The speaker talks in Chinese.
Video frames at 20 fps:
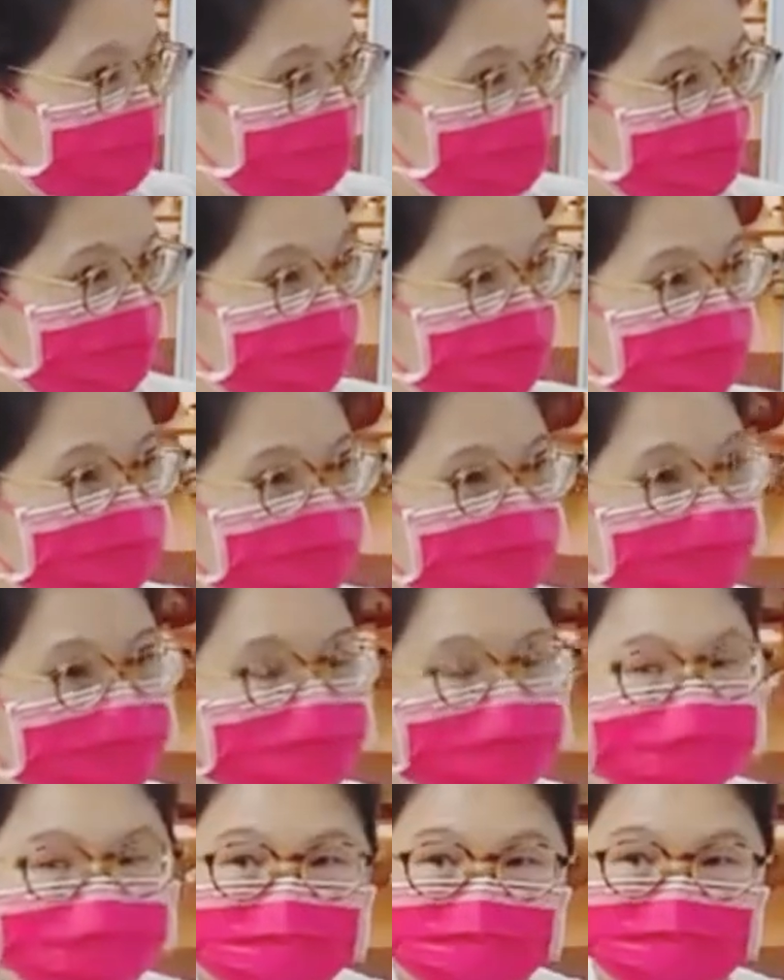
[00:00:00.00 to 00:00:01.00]
下你来带
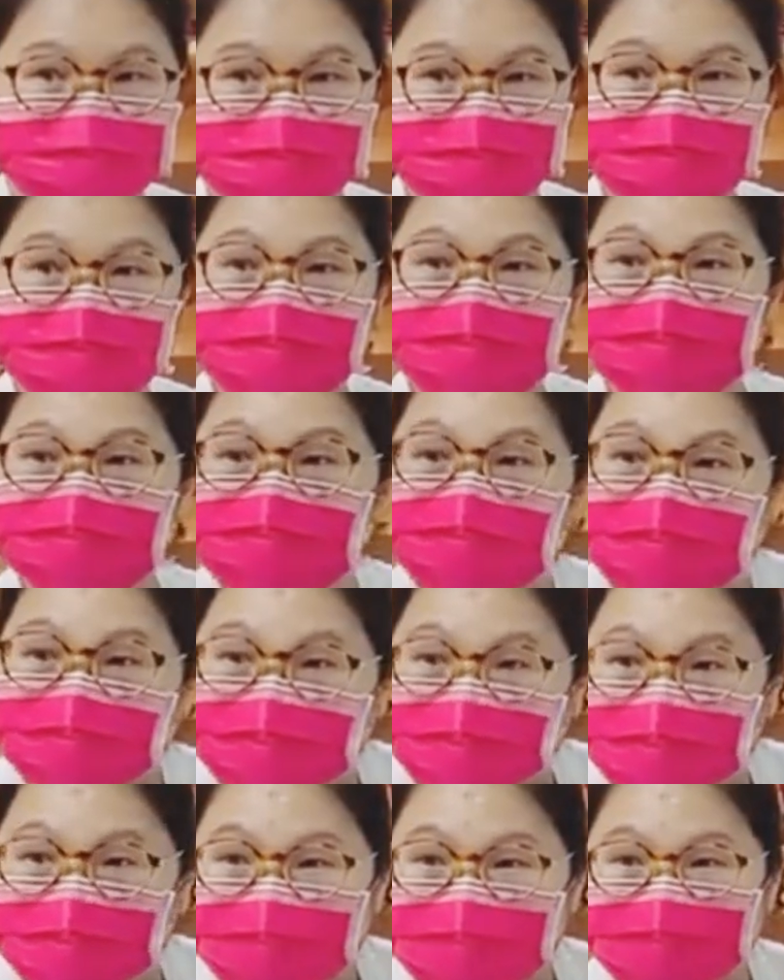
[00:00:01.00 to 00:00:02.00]
道场的那个磁
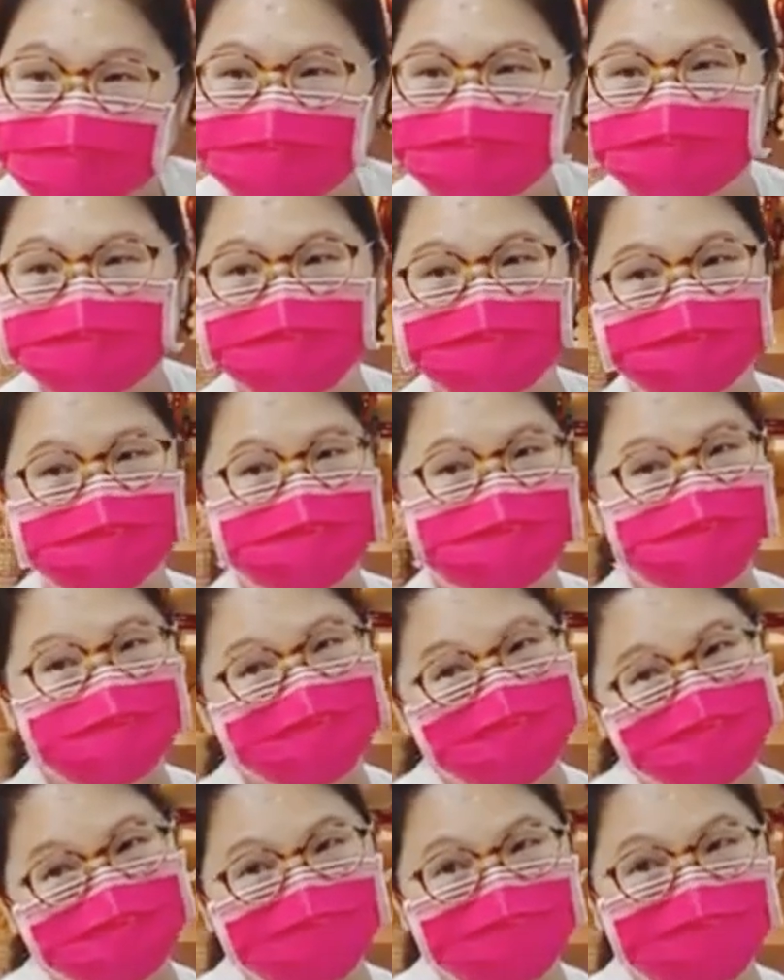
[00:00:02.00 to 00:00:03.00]
场频率是临
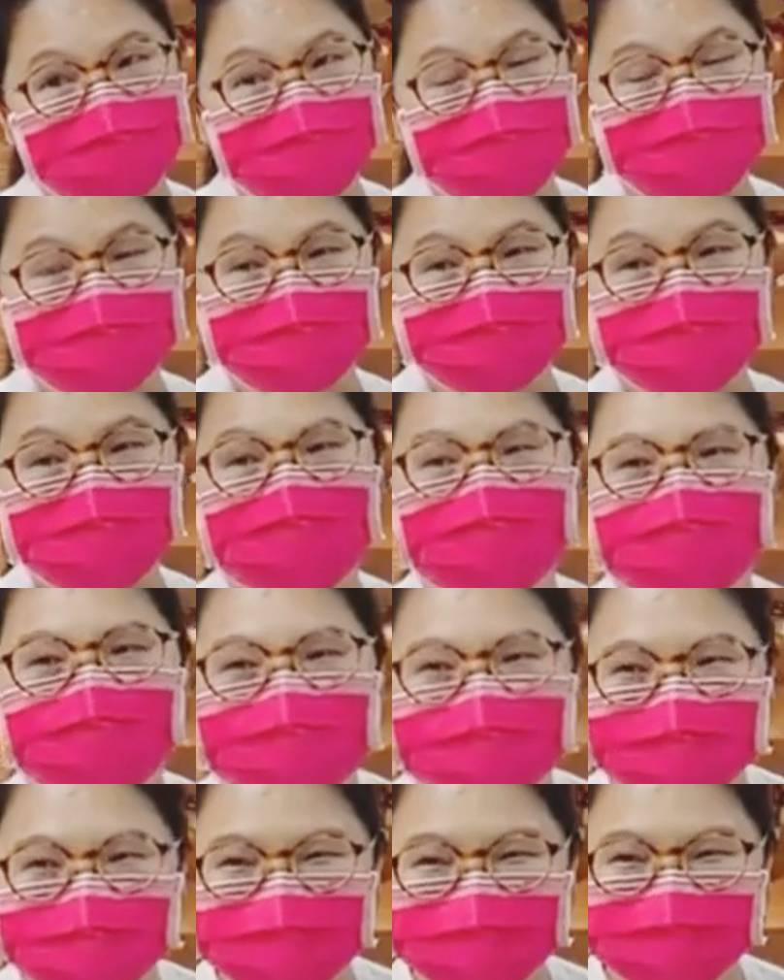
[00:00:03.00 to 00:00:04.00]
界的，
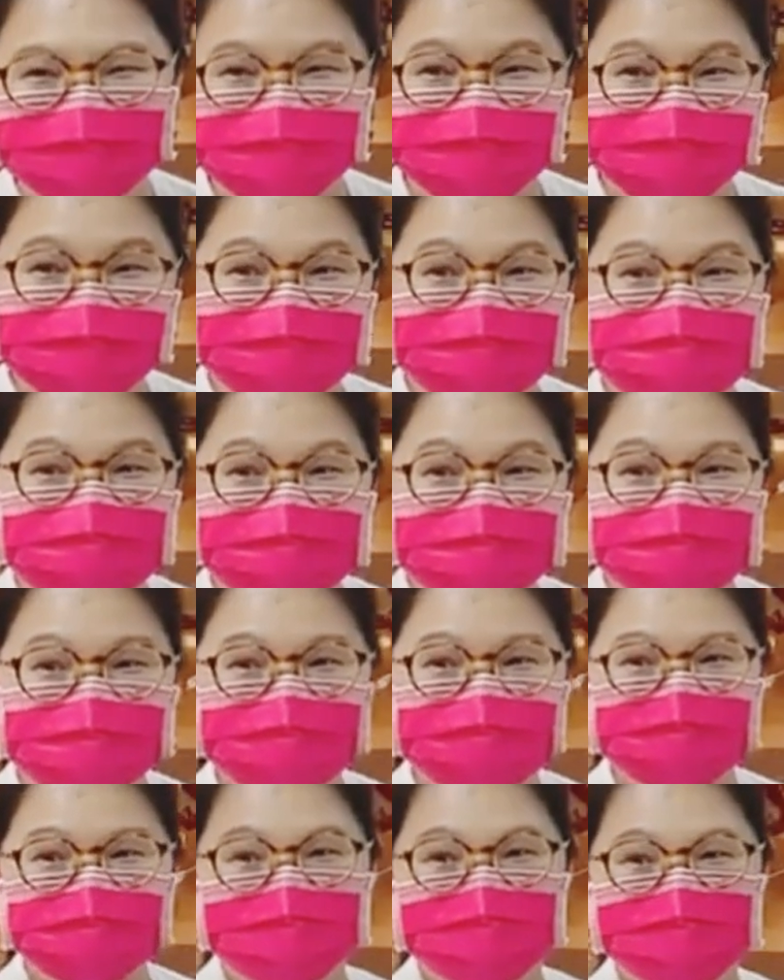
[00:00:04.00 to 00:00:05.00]
临界给你说我要
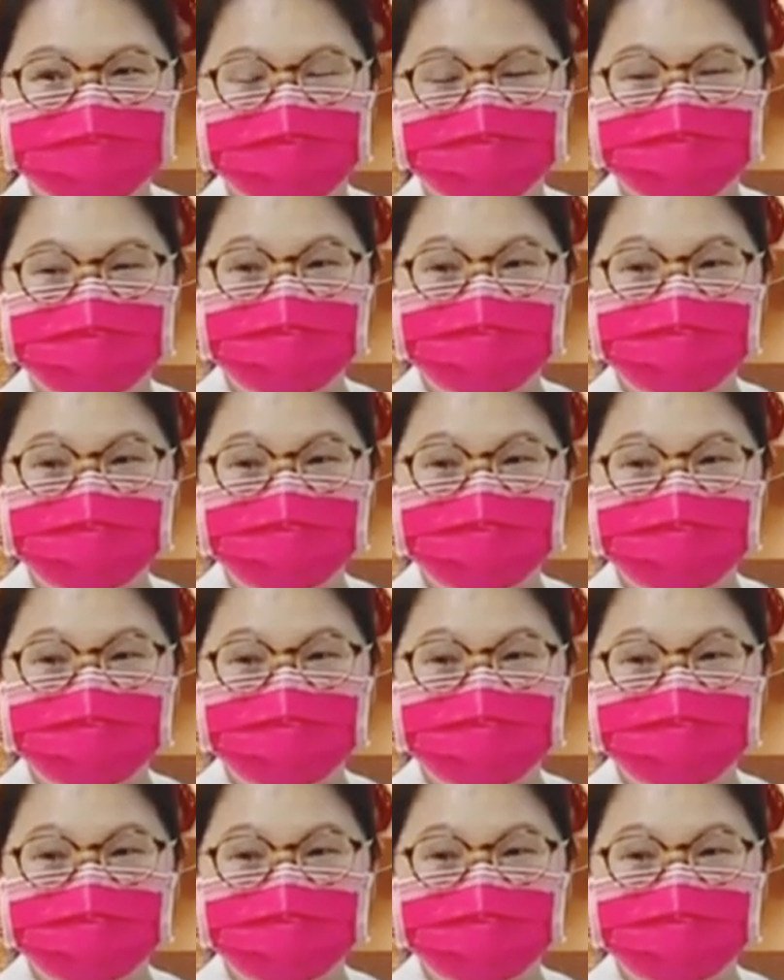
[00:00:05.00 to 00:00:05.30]
唱摇命